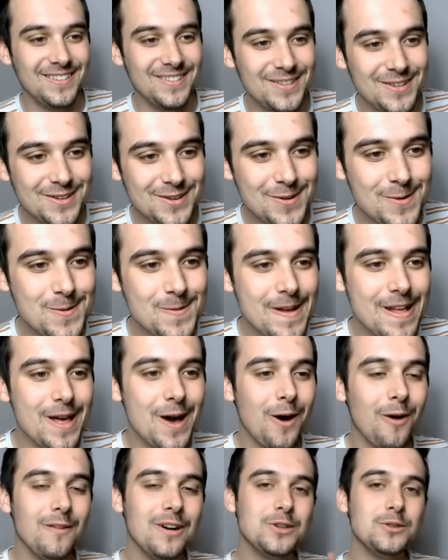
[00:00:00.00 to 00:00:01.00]
du coup,
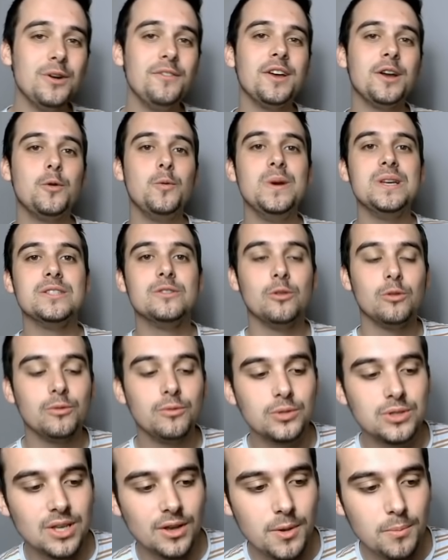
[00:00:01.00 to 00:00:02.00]
on va jouer avec Whis. Donc,
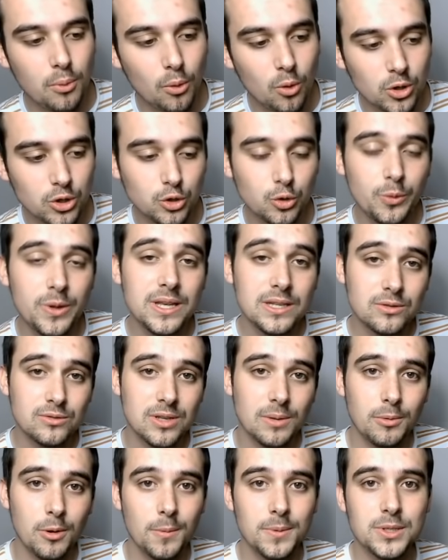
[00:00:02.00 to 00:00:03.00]
vous savez pourquoi je joue Wiz, Tout
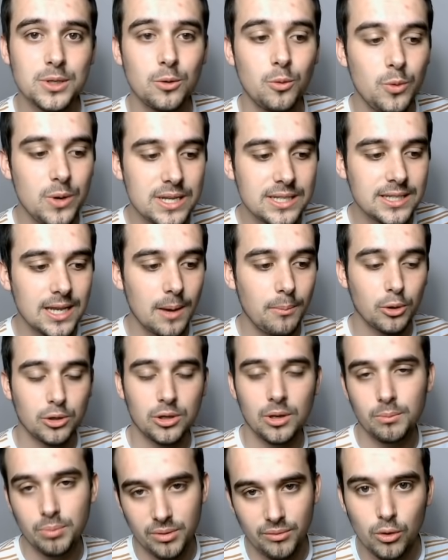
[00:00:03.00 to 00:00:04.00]
simplement parce que Whis apporte
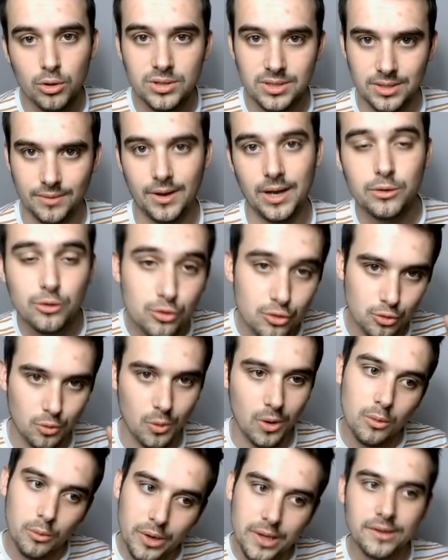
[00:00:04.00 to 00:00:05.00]
un pivot, c'est vrai, du
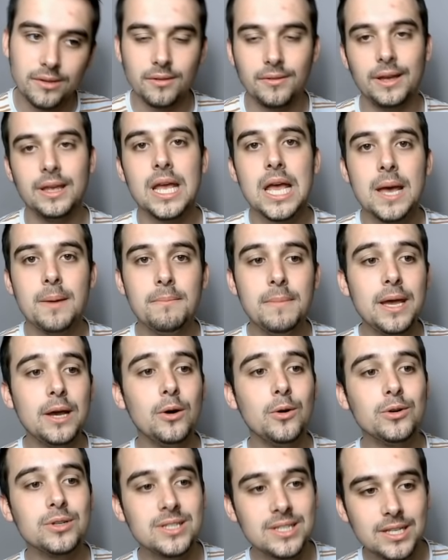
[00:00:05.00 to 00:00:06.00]
soin, oui, c'est vrai. Mais
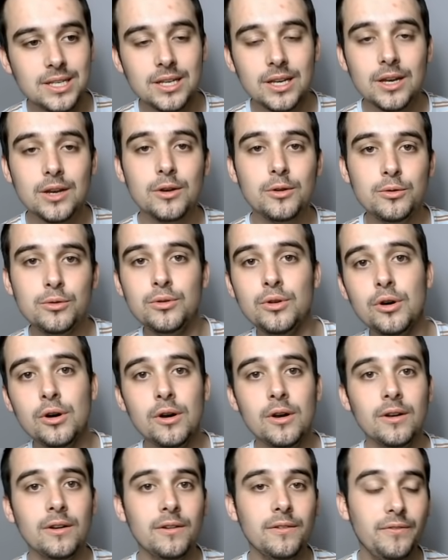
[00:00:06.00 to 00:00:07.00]
aussi une
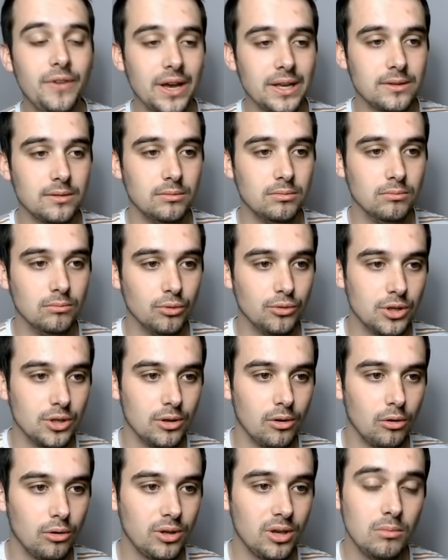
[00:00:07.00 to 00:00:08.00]
verte. vous allez
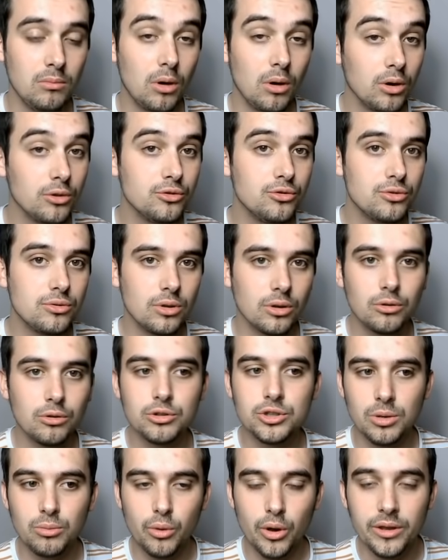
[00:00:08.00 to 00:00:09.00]
dire, ok, bah, juste gauche
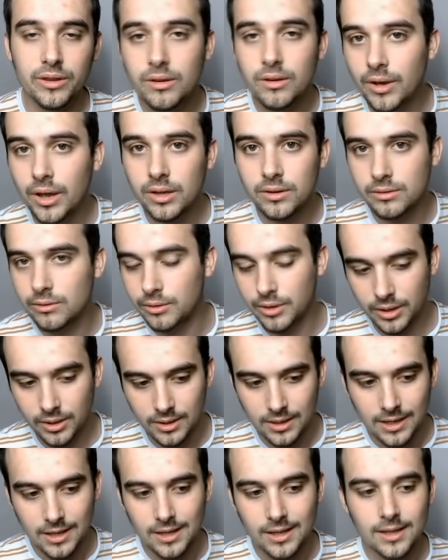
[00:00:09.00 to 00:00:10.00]
tableau avec des vertes, ok.
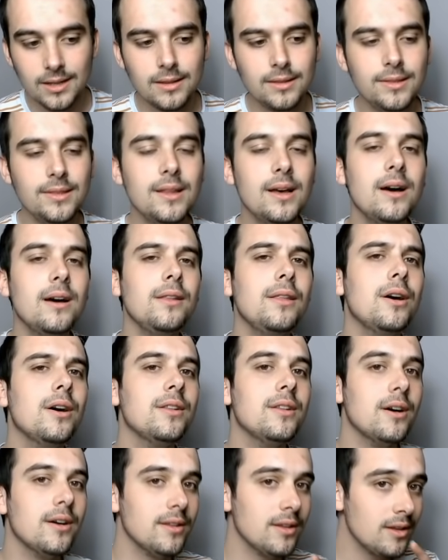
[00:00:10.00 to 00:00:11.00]
Non, non,
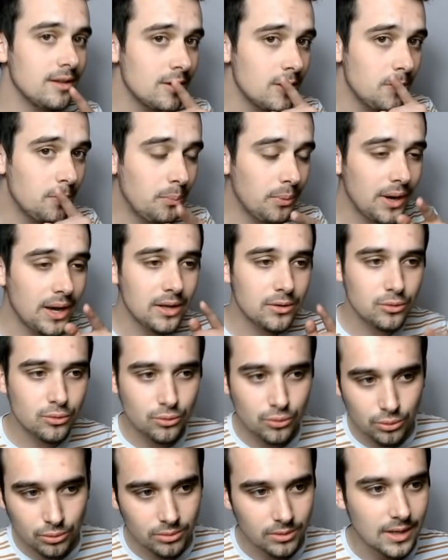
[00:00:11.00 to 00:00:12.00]
non, non, non, pas du
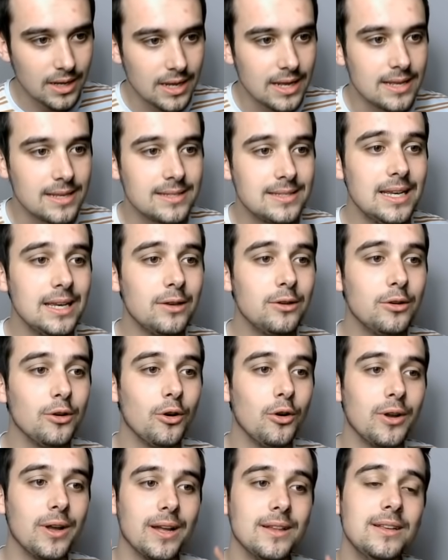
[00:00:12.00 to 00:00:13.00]
tout. C'est que
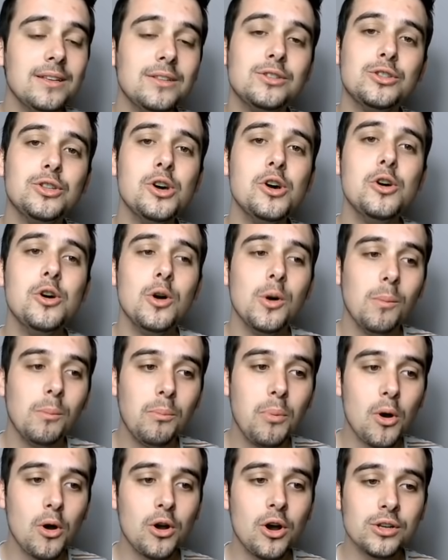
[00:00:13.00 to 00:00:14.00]
regardez ce
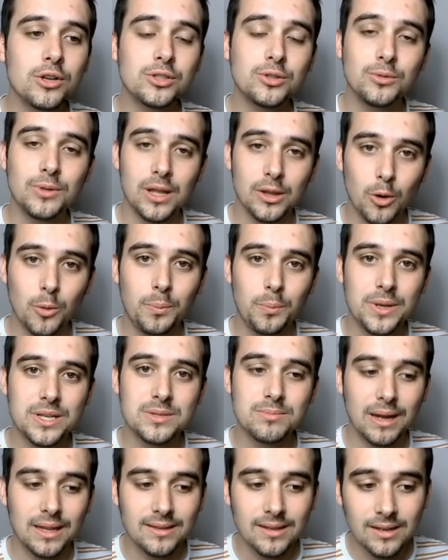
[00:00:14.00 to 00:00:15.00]
beau gosse qu'on a droppé ce
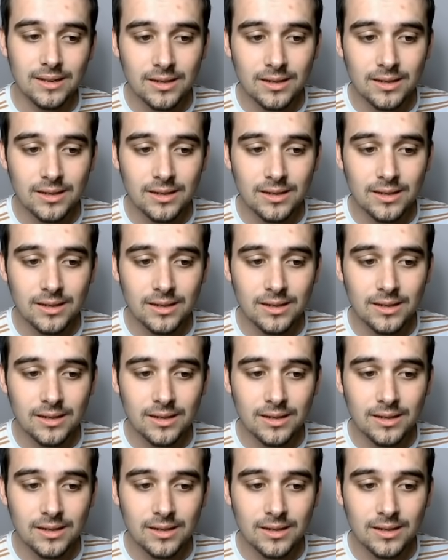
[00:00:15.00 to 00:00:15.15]
matin.